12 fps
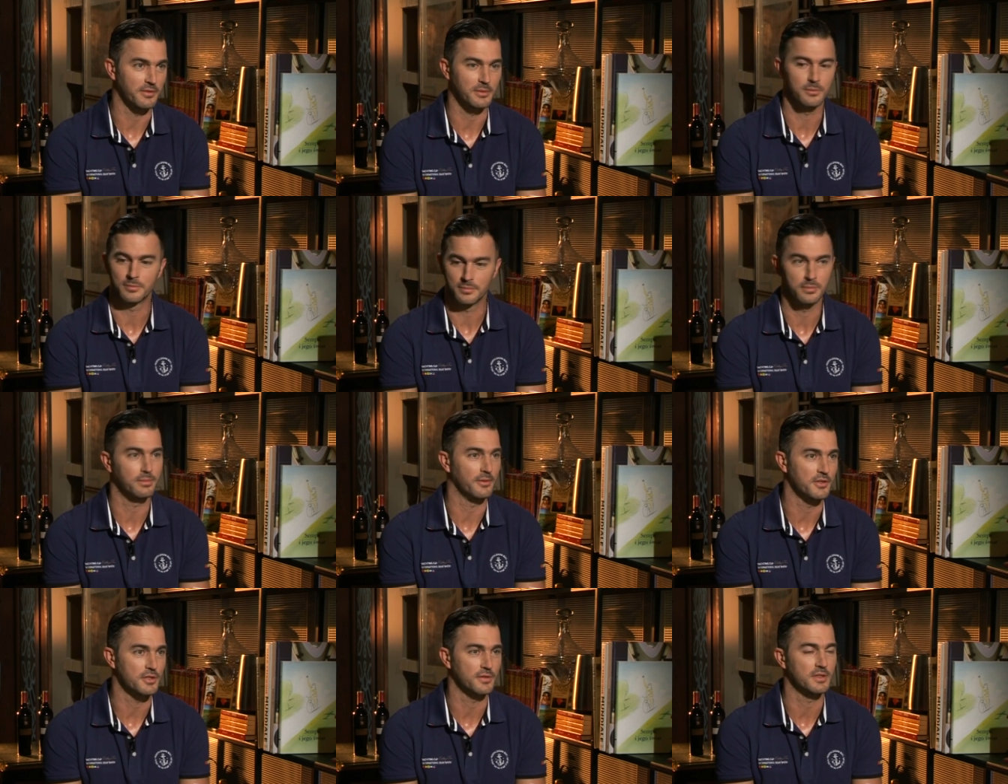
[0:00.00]
powiem
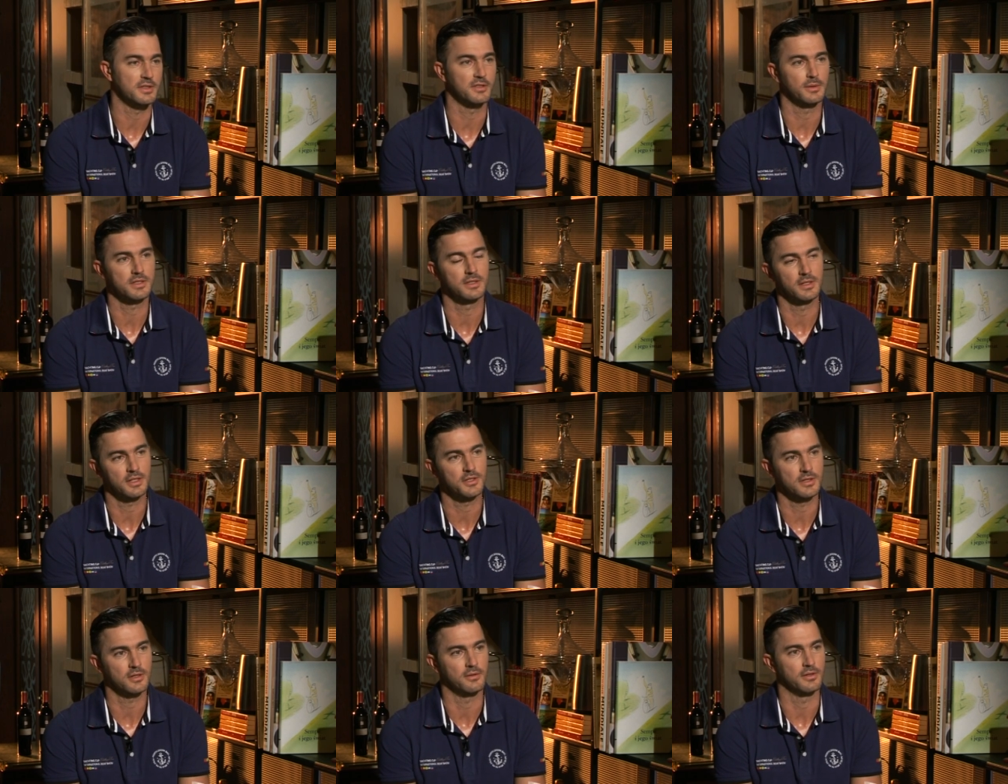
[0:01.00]
powinien się w tej sytuacji
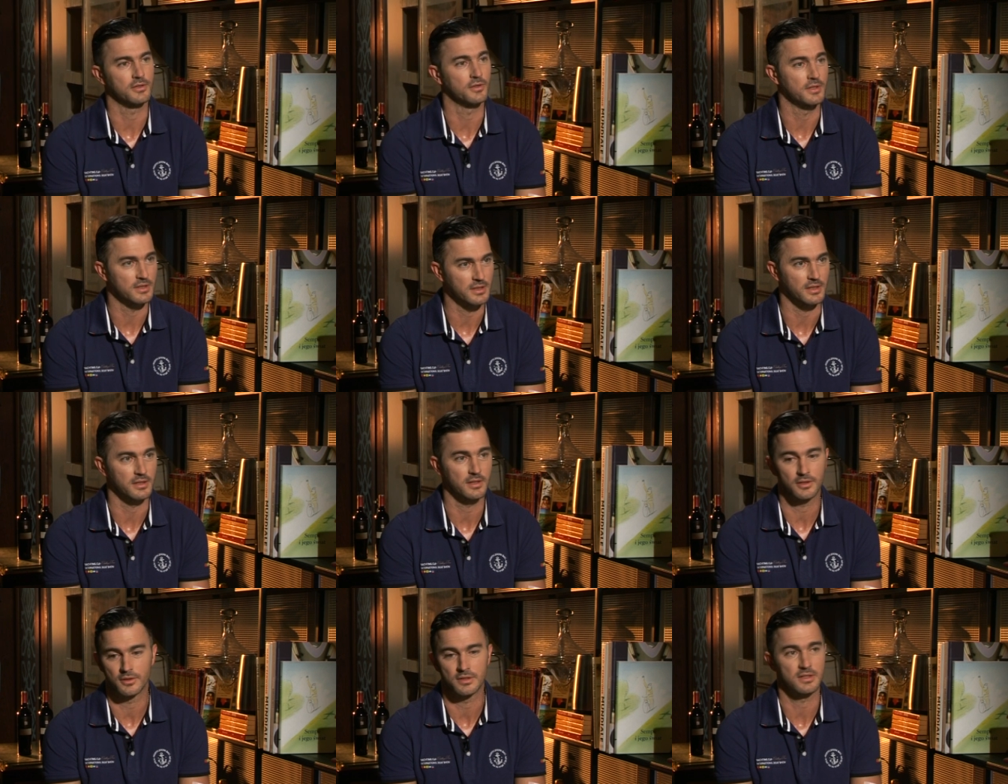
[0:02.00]
inaczej zachować. To nie jest krytyka,
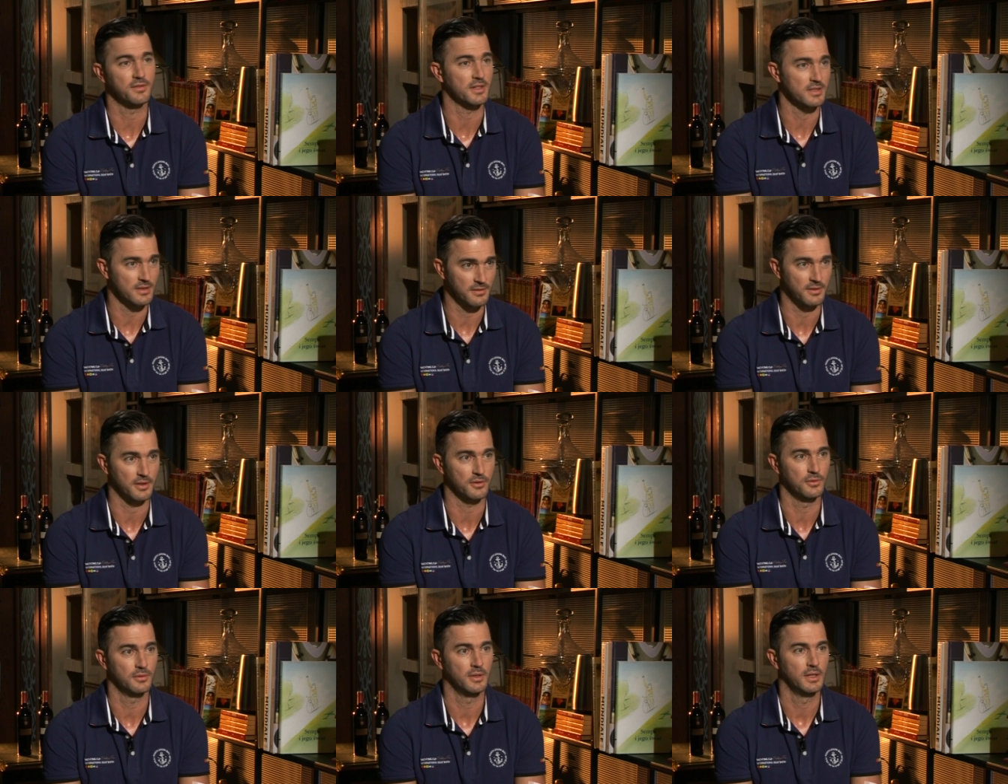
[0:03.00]
mhm. to jest stwierdzenie
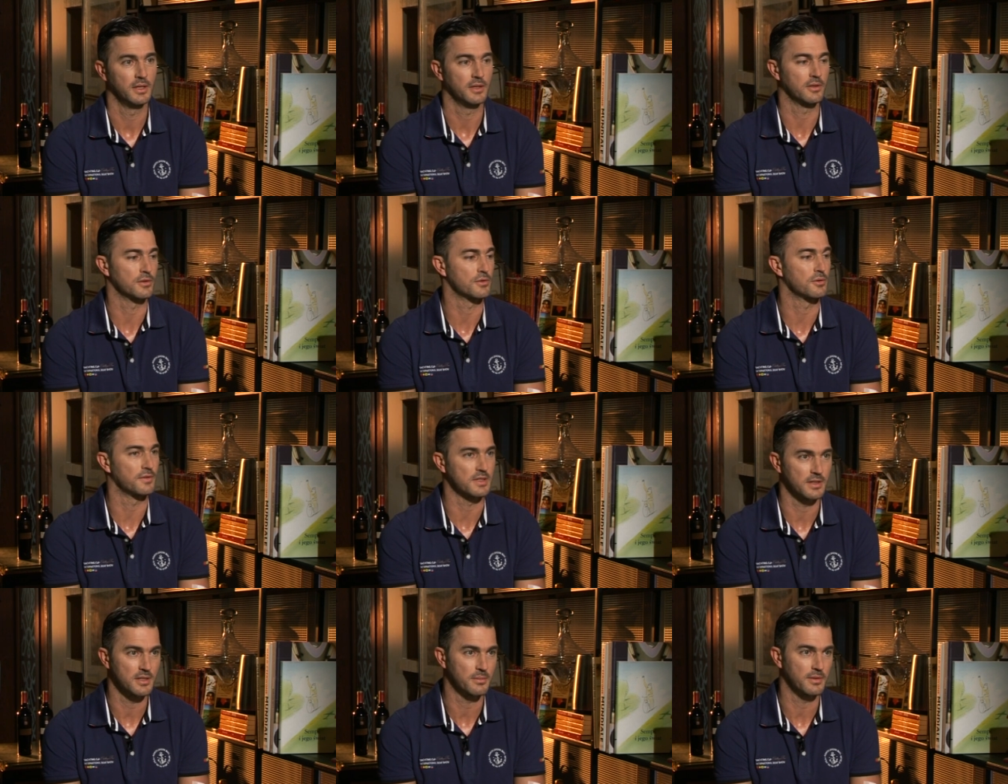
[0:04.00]
faktu i to jest
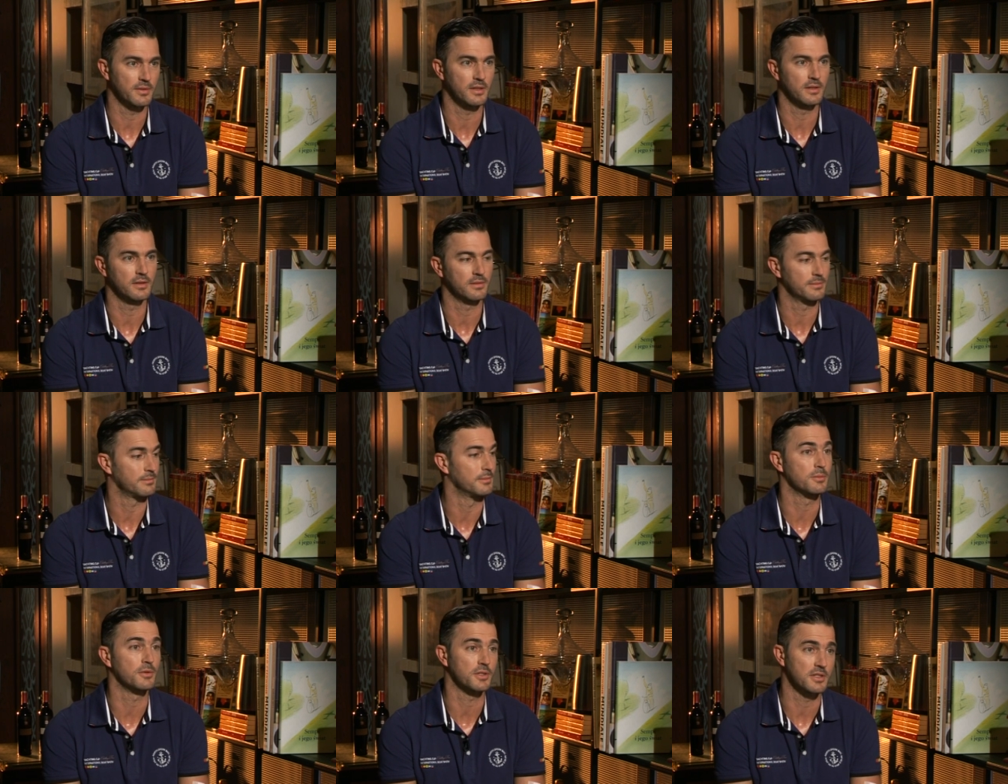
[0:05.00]
uchwycenie pewnej
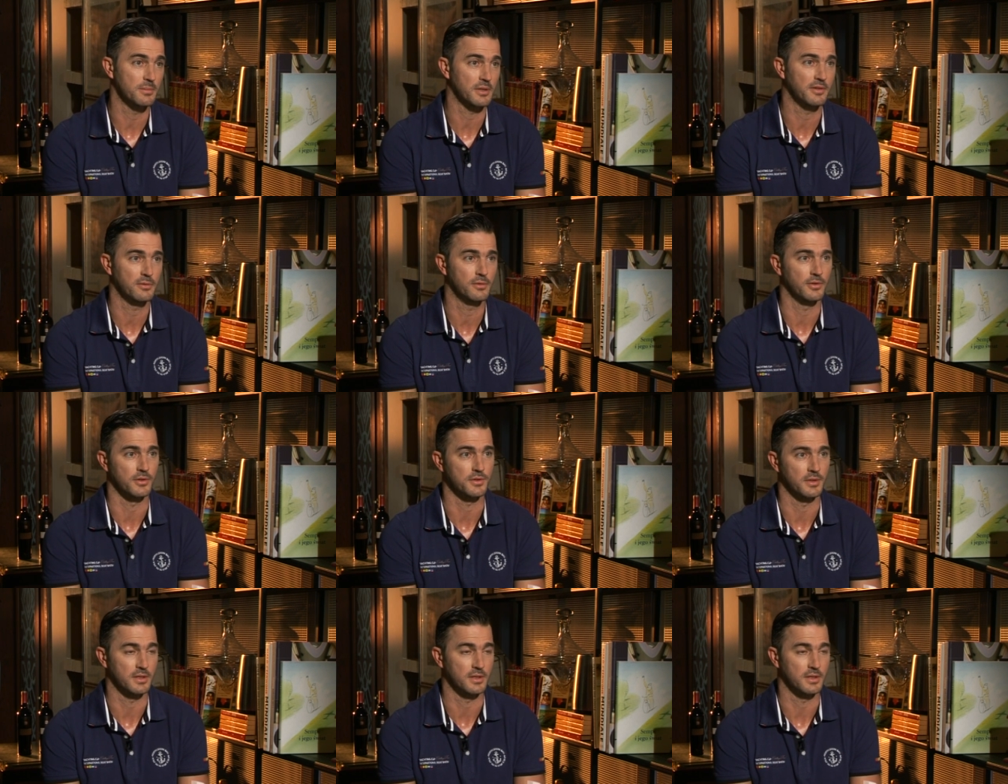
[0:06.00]
być może nieprawidłowości.